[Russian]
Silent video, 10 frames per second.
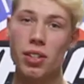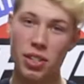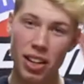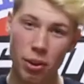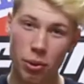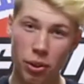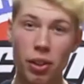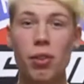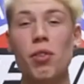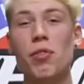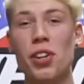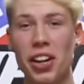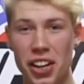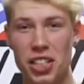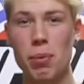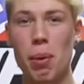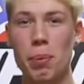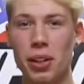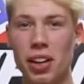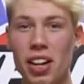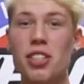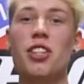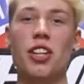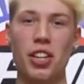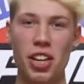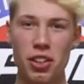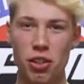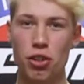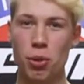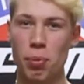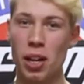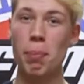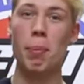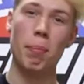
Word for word: Салют! В эфире Академия Перкац, я Диджи Мэйп,